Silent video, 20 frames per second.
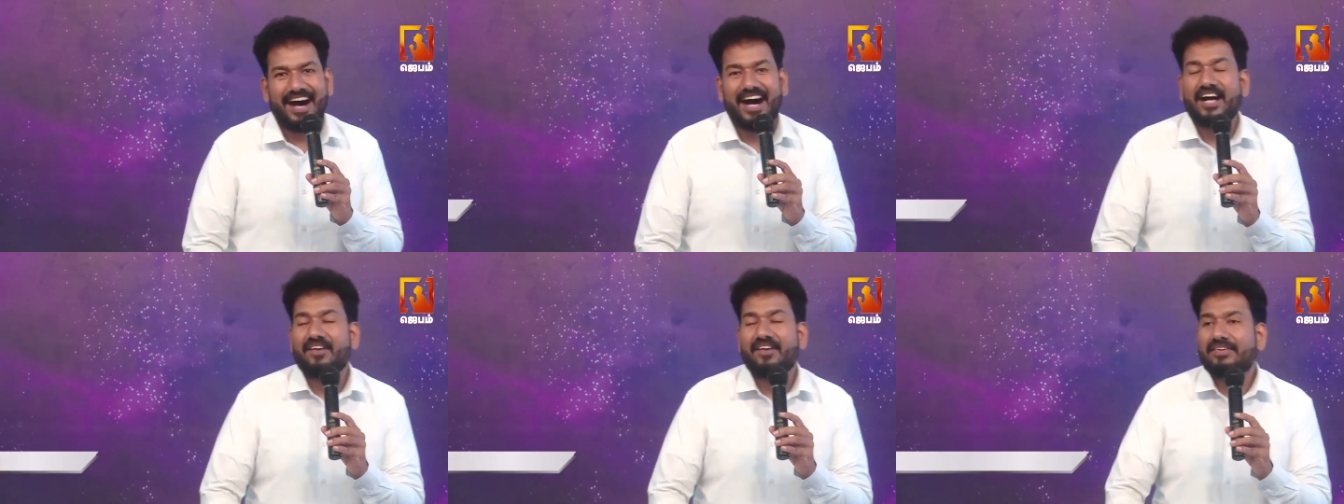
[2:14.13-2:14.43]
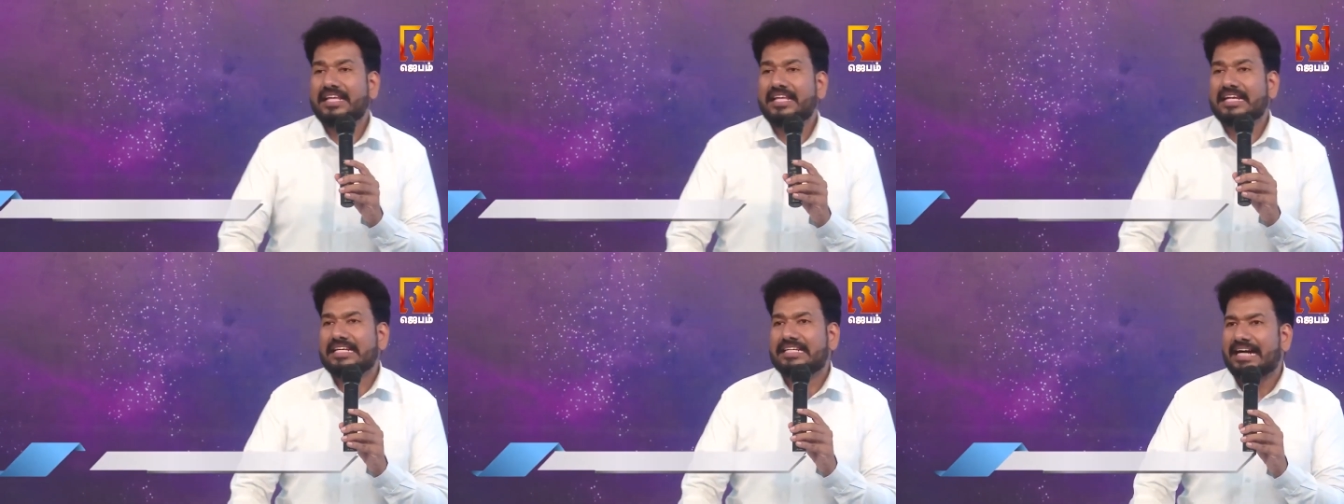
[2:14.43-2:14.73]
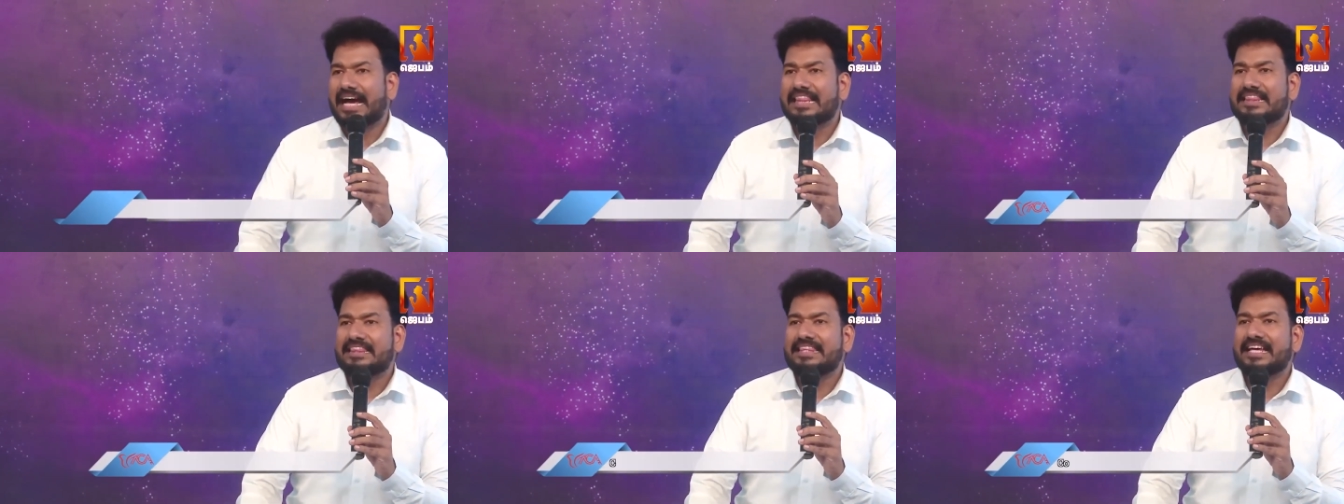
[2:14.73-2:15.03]
ஆகவேதான்
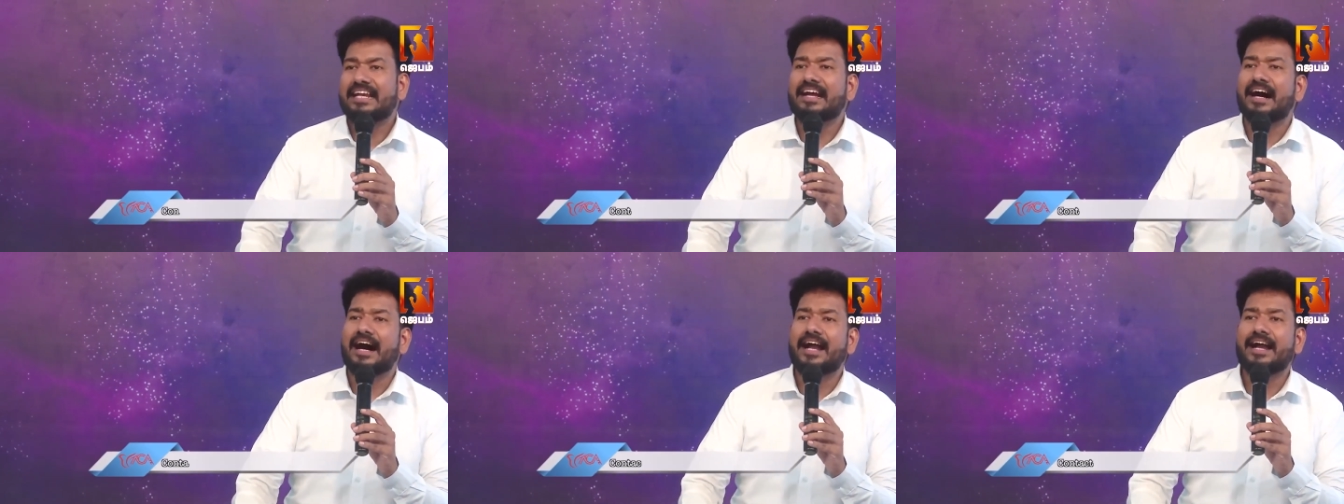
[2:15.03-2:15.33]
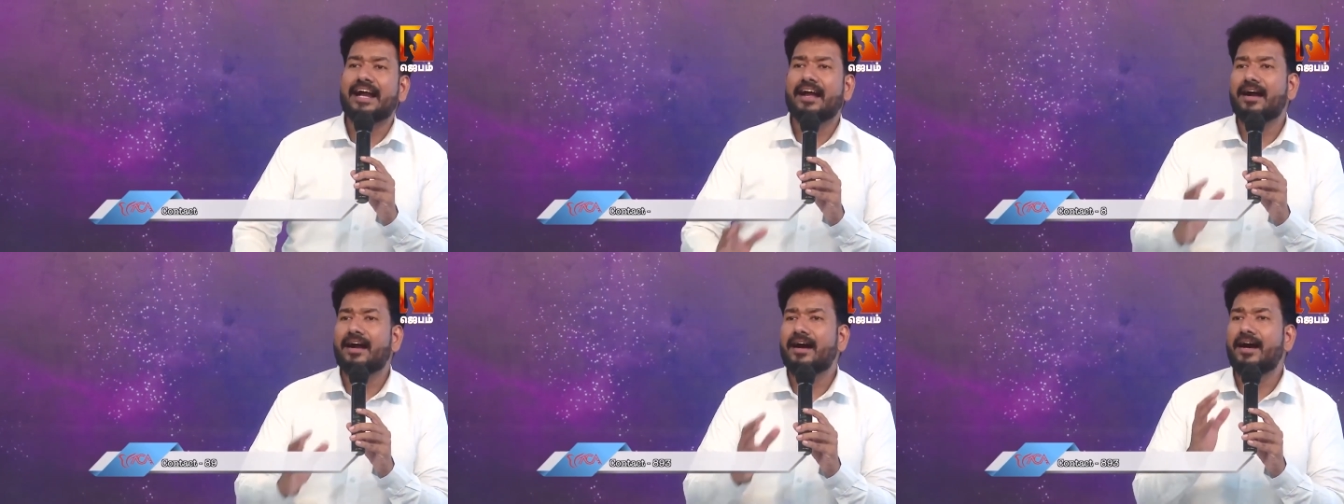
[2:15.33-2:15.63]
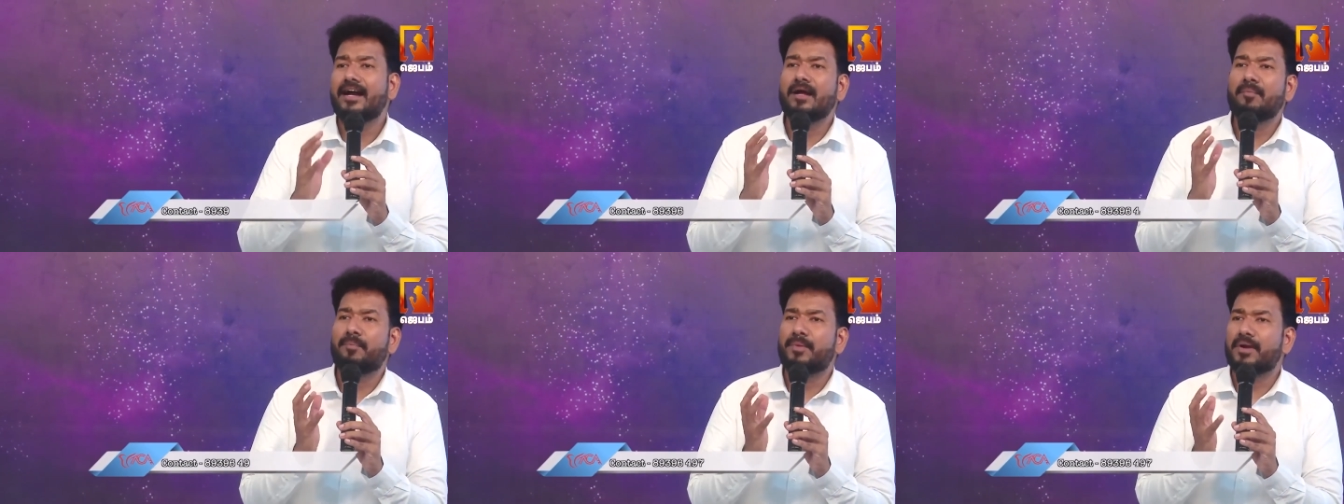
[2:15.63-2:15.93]
கர்த்தர்
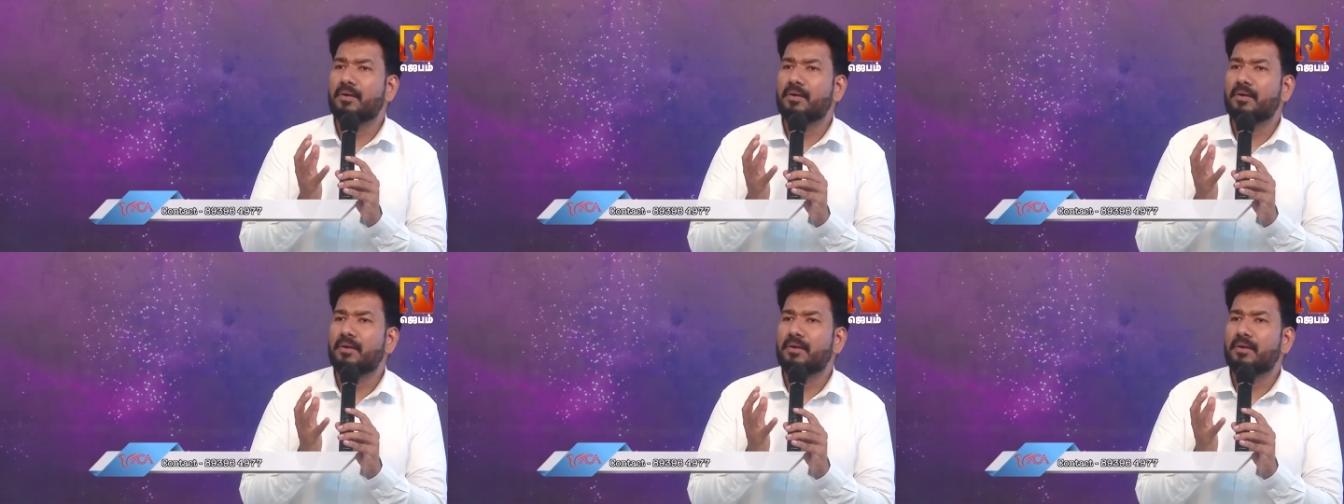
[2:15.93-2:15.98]
அழகான